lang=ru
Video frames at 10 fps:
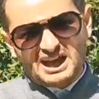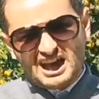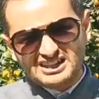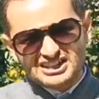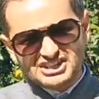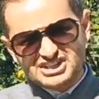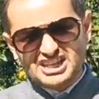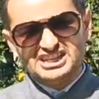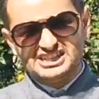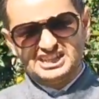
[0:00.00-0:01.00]
было
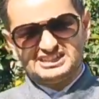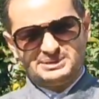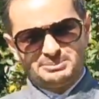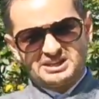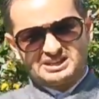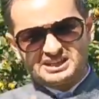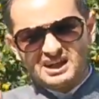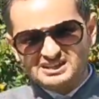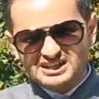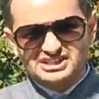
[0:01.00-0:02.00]
ограничение, теперь
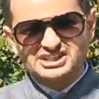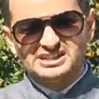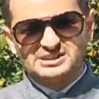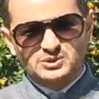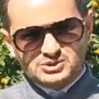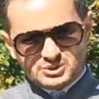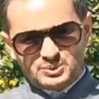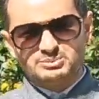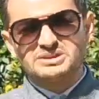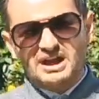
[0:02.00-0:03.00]
это ограничение тоже
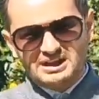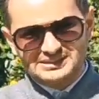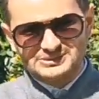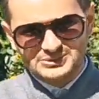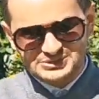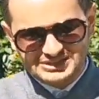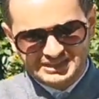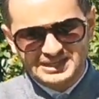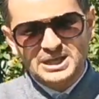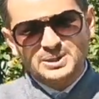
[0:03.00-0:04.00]
убирали,
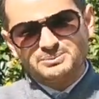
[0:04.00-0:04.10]
друзья.